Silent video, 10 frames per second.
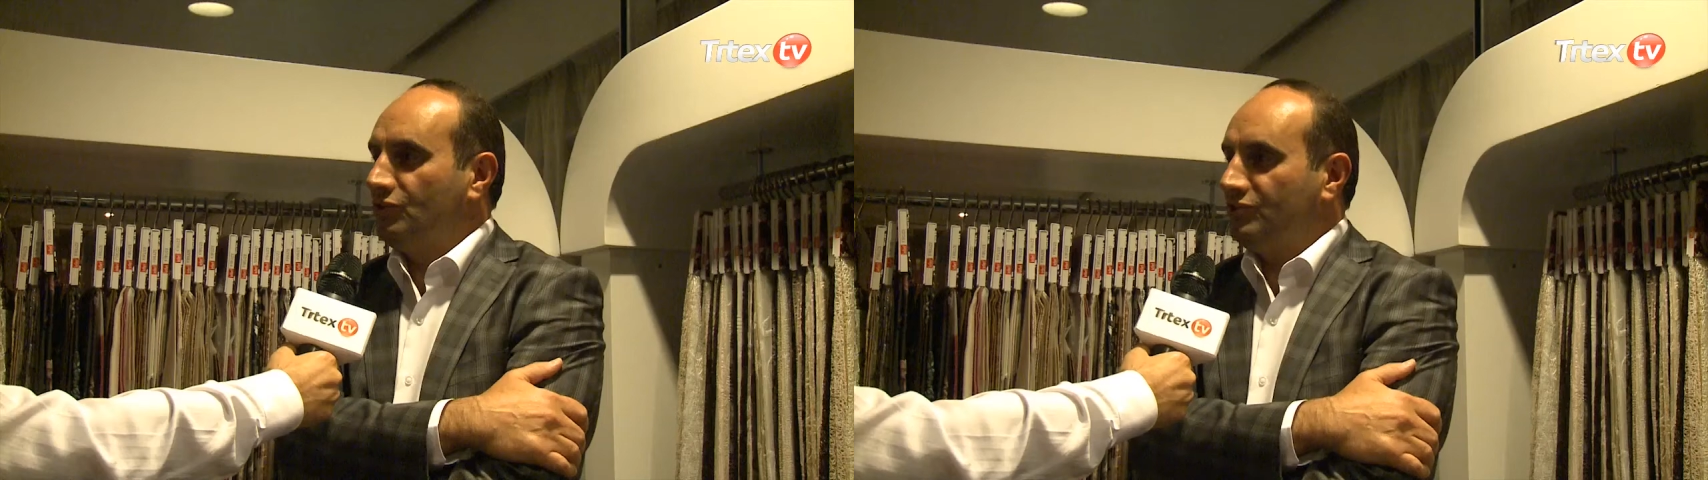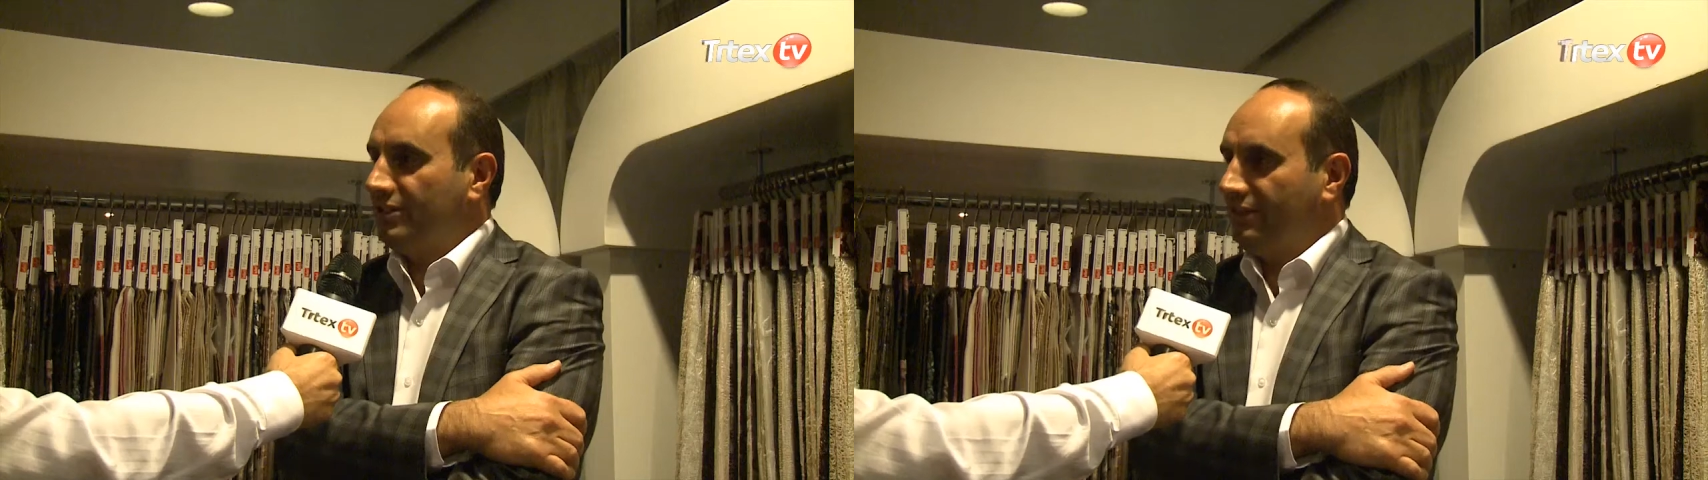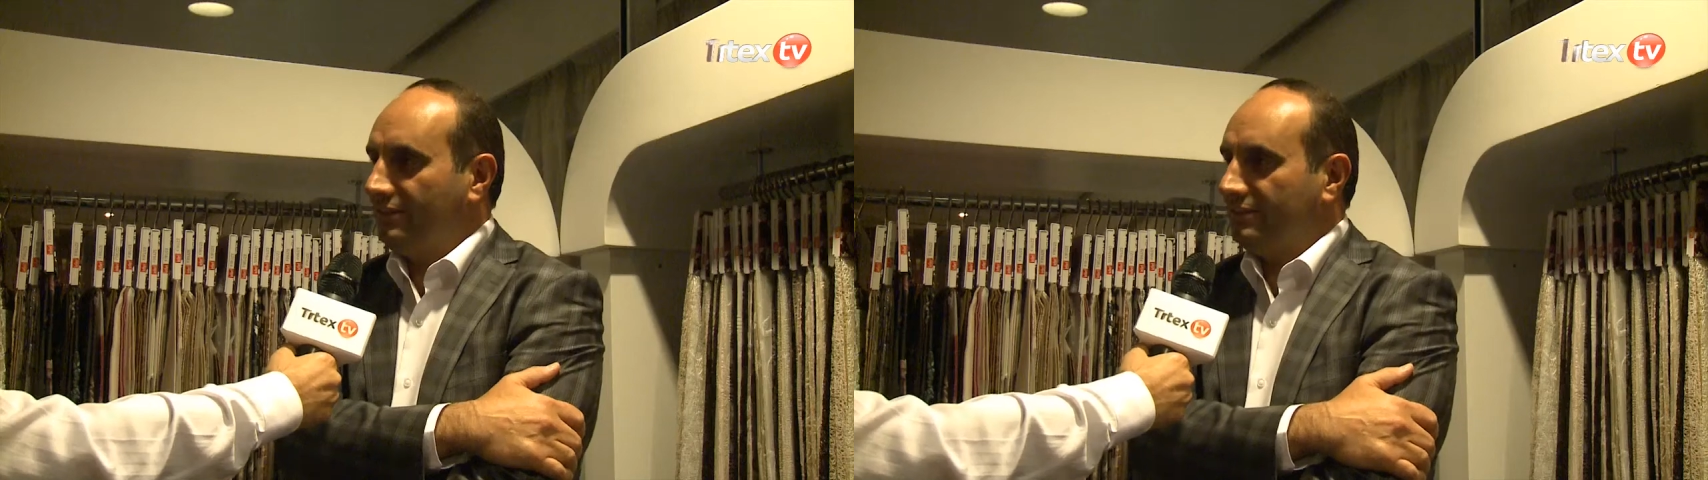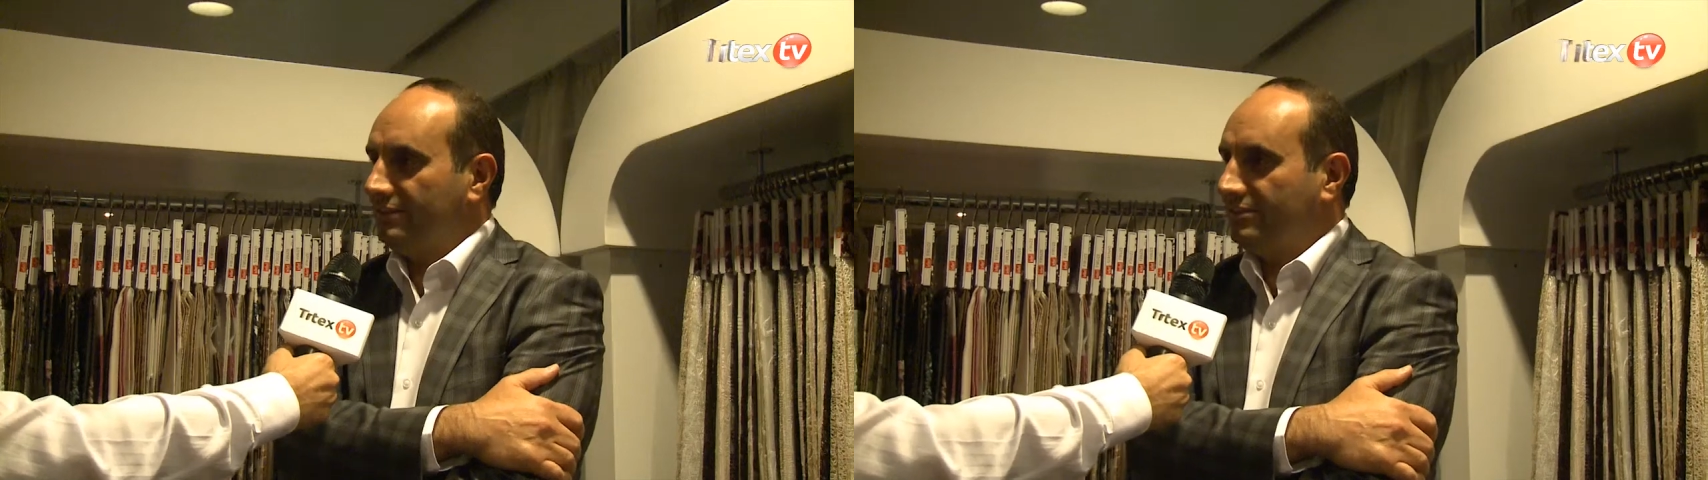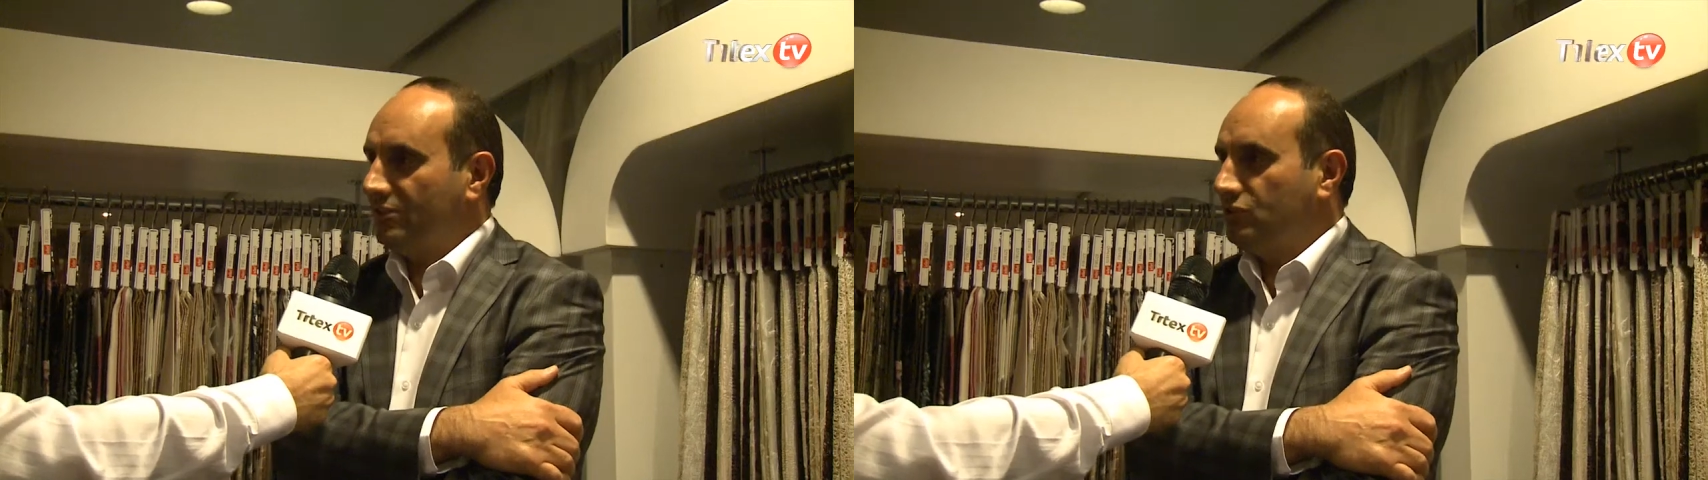Önce
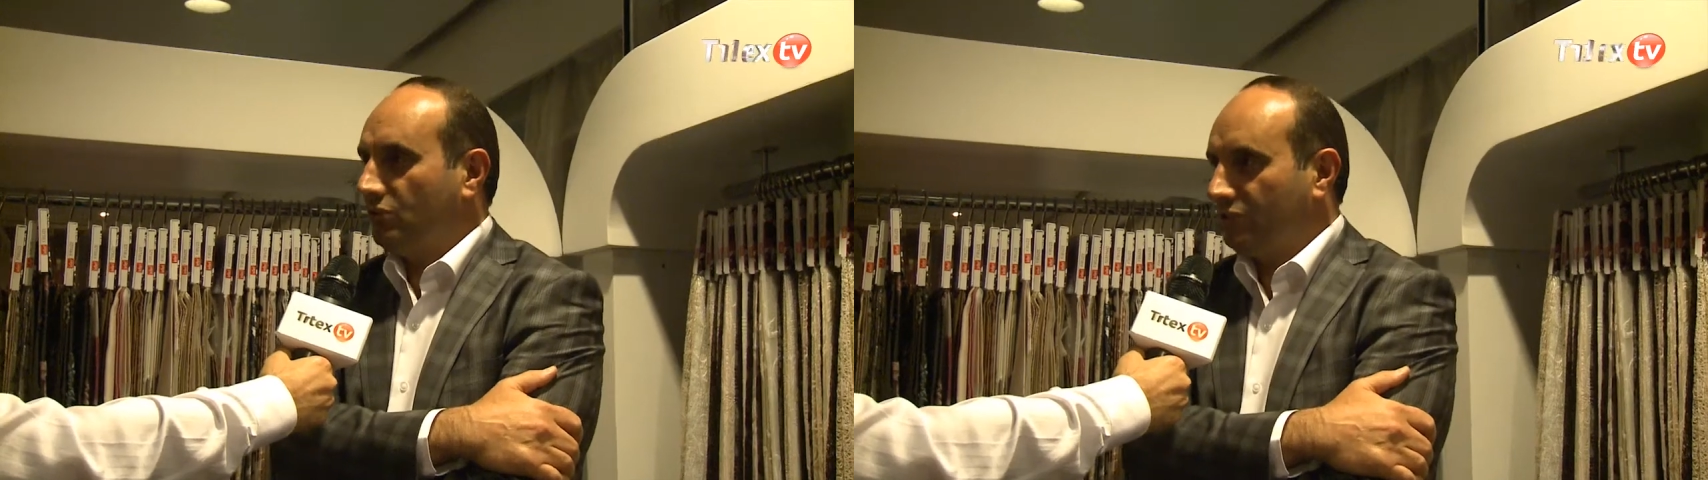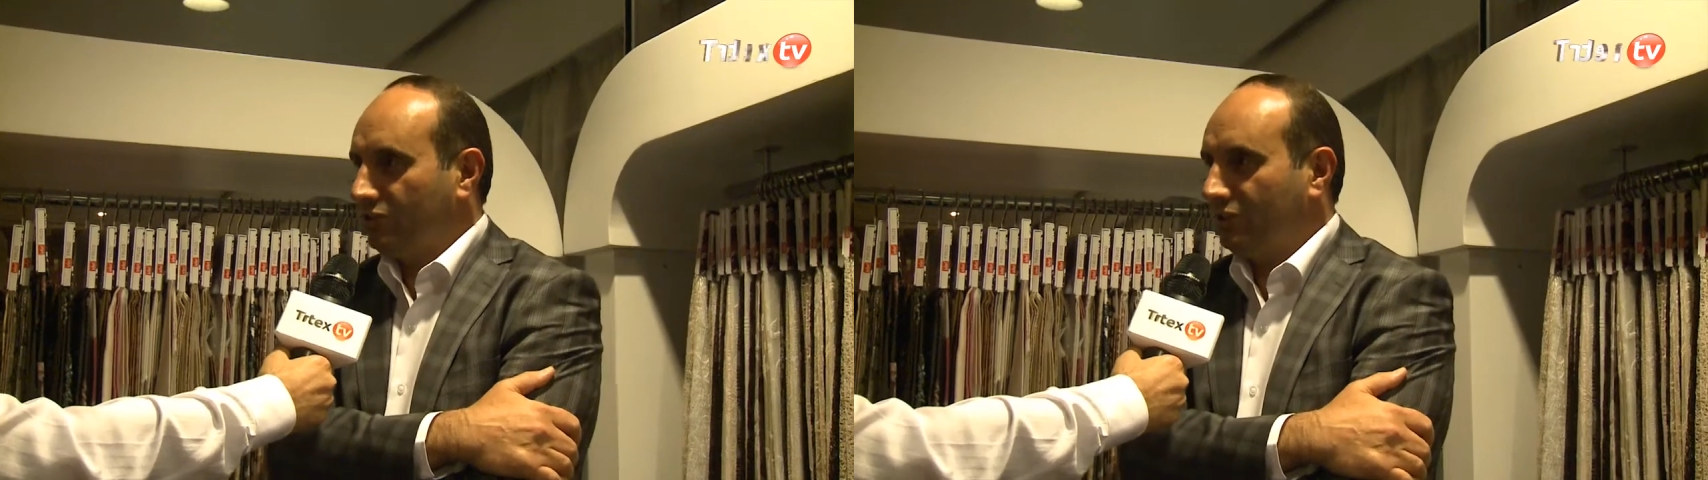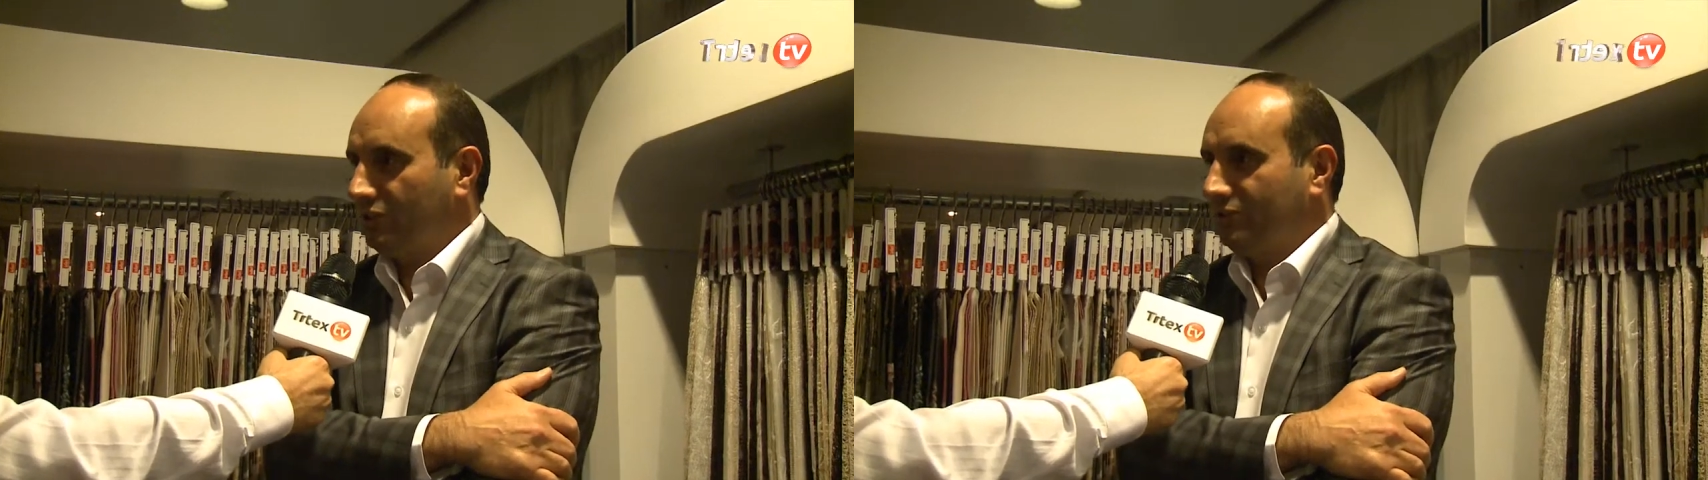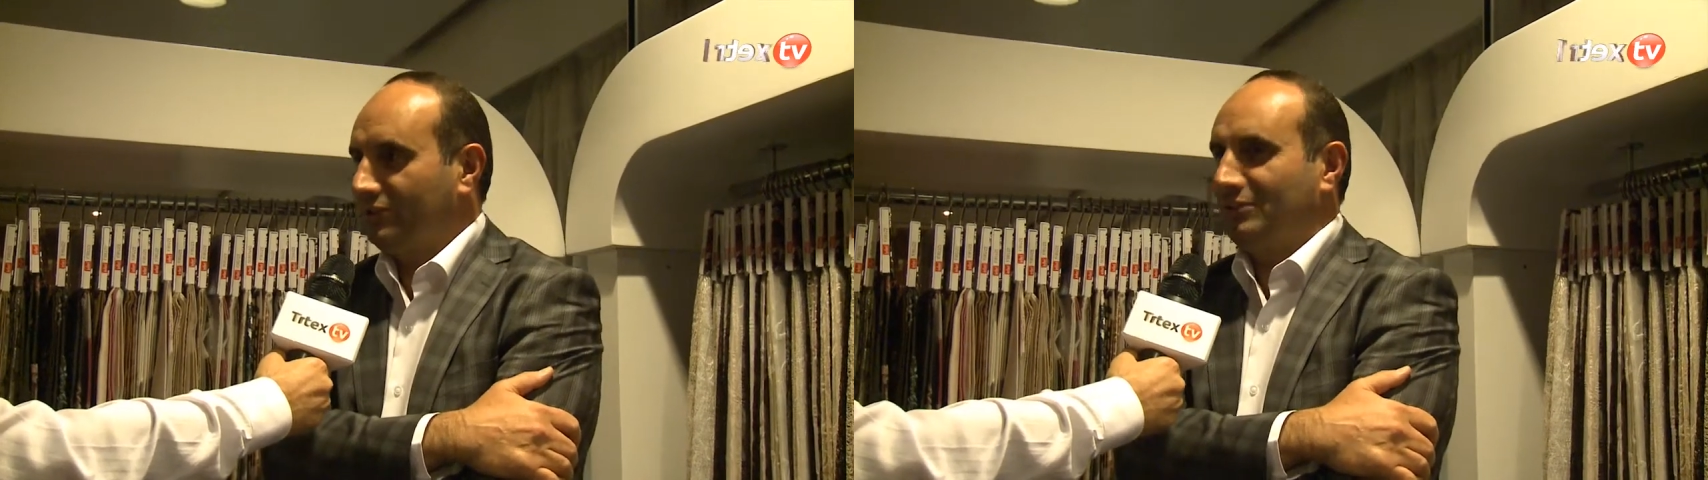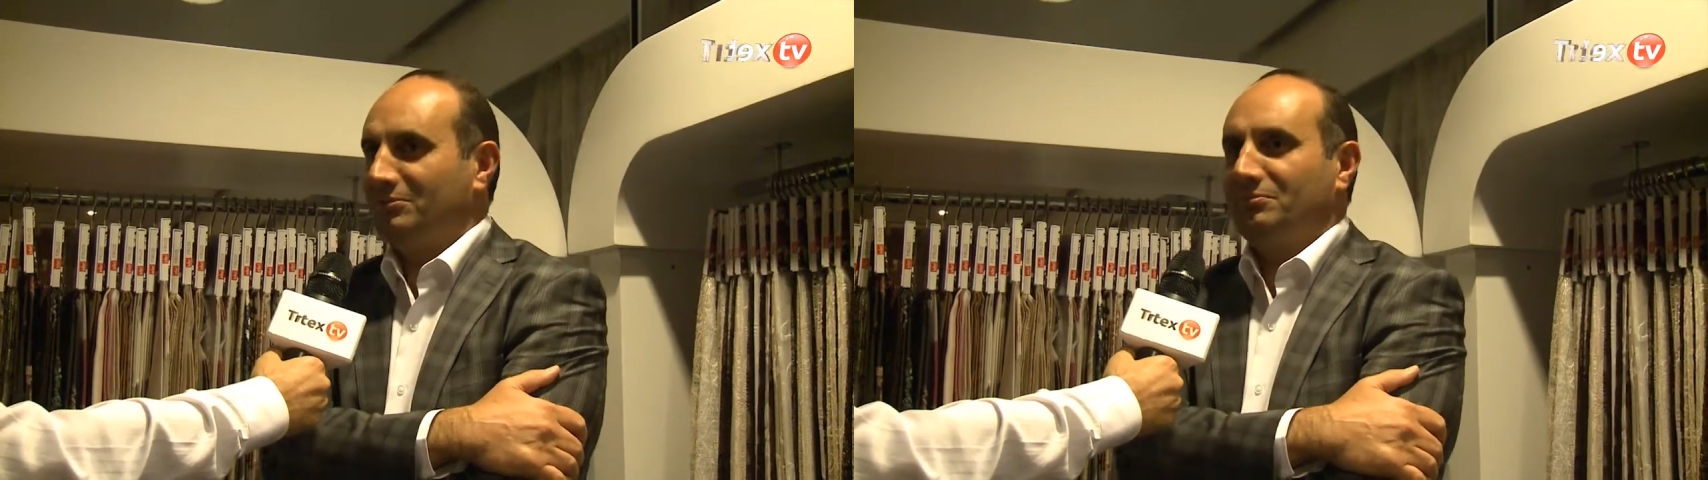size çok teşekkür
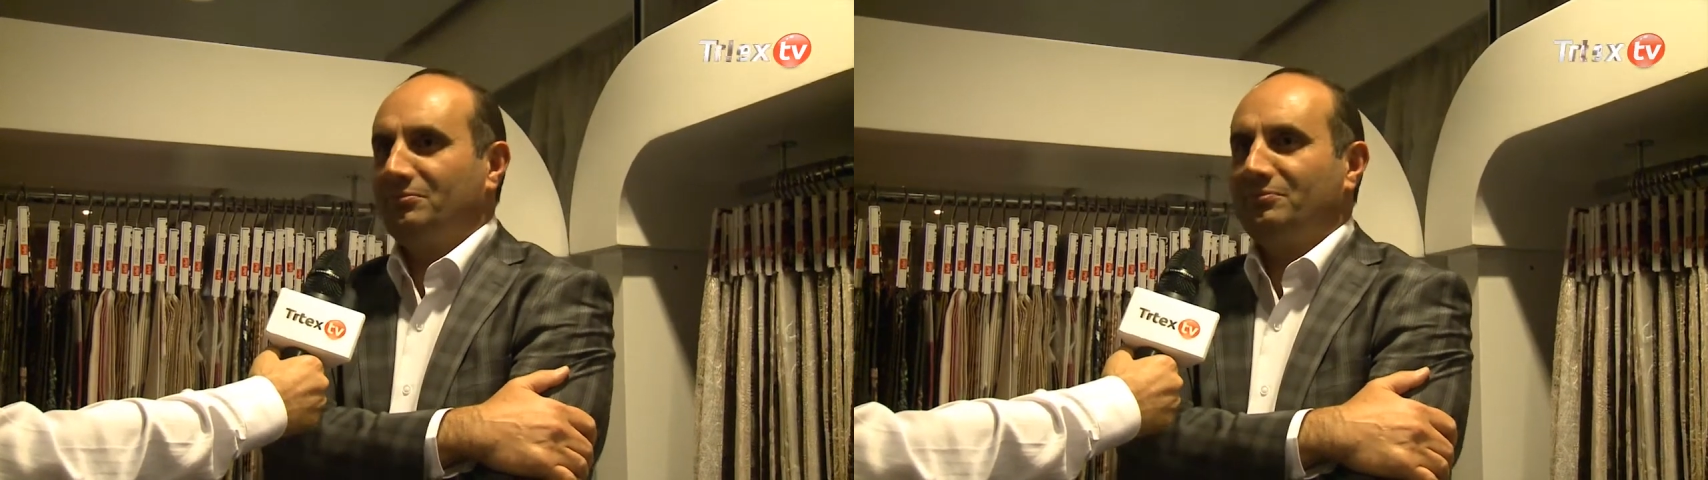ederim.